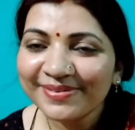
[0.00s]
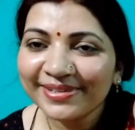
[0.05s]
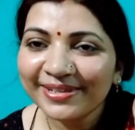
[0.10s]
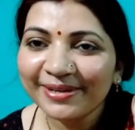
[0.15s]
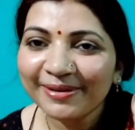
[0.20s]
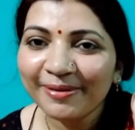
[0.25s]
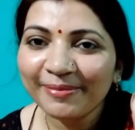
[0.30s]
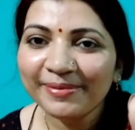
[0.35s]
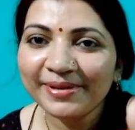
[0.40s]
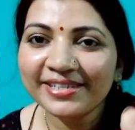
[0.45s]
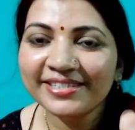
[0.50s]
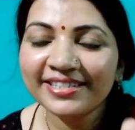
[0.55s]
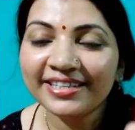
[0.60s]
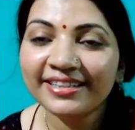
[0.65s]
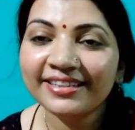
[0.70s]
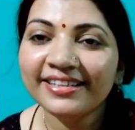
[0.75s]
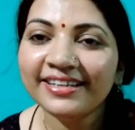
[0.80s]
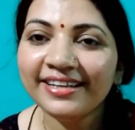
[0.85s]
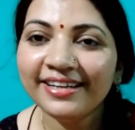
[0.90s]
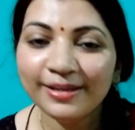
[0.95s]
मतलब अब ये
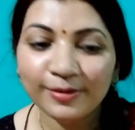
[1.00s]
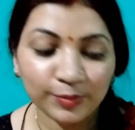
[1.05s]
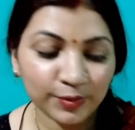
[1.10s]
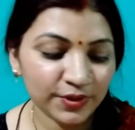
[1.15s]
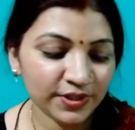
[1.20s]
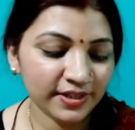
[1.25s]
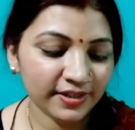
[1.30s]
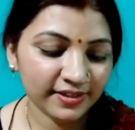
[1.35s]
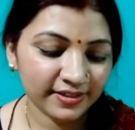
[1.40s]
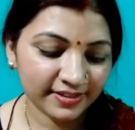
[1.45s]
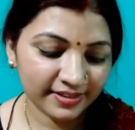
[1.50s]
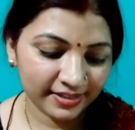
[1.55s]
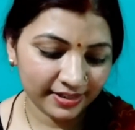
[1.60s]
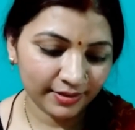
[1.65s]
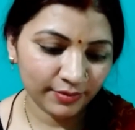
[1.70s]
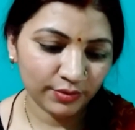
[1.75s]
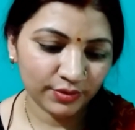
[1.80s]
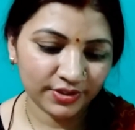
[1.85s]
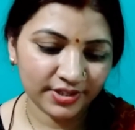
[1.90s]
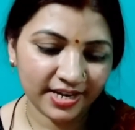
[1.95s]
जल्दी ही मुझे
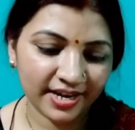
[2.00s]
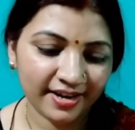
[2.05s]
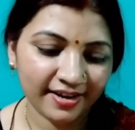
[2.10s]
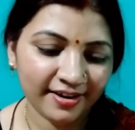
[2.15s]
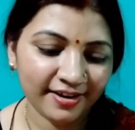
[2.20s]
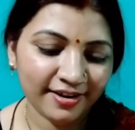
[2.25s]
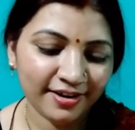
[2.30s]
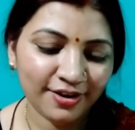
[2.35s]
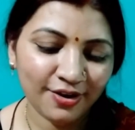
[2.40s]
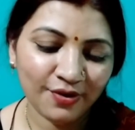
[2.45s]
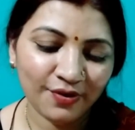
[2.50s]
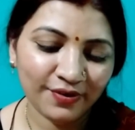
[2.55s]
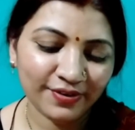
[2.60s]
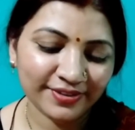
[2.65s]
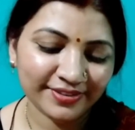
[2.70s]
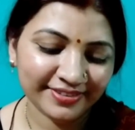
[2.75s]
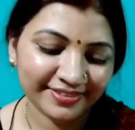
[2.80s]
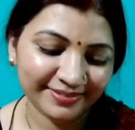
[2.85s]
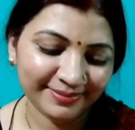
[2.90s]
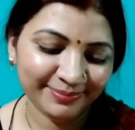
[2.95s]
रिसीव हो जाएगा
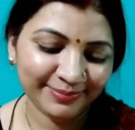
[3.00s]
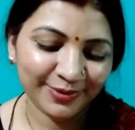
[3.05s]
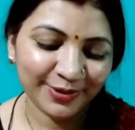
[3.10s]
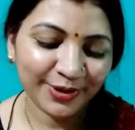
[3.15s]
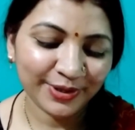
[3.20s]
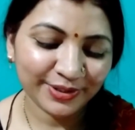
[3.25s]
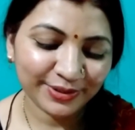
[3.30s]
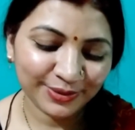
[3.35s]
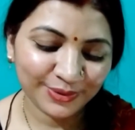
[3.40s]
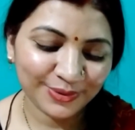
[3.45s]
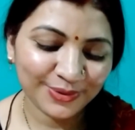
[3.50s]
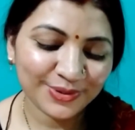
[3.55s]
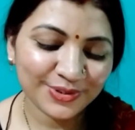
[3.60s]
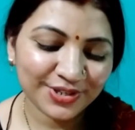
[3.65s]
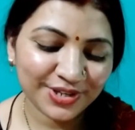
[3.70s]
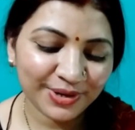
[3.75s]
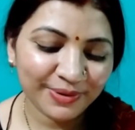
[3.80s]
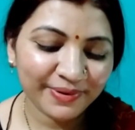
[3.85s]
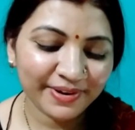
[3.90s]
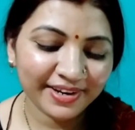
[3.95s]
और बहुत
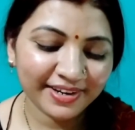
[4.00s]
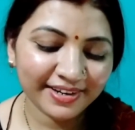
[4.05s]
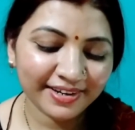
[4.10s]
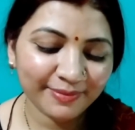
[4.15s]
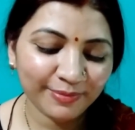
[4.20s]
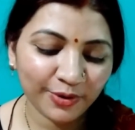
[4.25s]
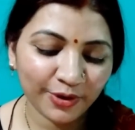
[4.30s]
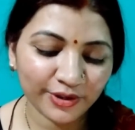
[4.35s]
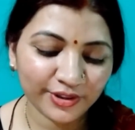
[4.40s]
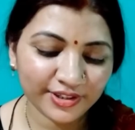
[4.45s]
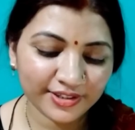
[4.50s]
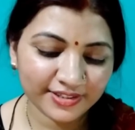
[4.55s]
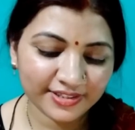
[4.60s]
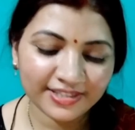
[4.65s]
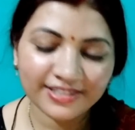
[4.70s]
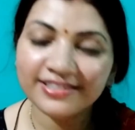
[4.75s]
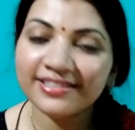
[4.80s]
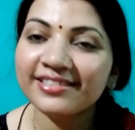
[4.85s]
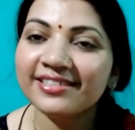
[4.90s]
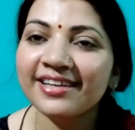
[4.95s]
खुशी हुई ना बहुत दिन
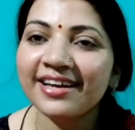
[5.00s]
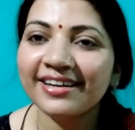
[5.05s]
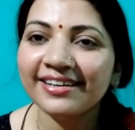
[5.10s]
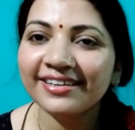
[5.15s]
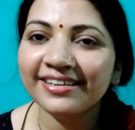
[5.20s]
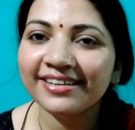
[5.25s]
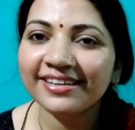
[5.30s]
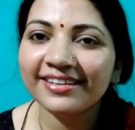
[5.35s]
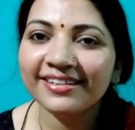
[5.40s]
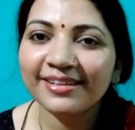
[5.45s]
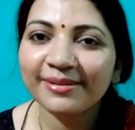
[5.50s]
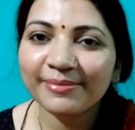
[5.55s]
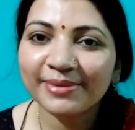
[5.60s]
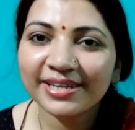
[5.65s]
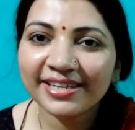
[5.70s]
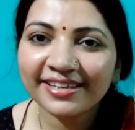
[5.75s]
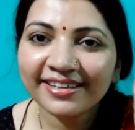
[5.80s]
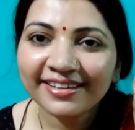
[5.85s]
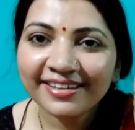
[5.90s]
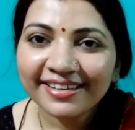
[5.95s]
से इंतज़ार कर रही थी
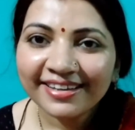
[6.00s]
मैं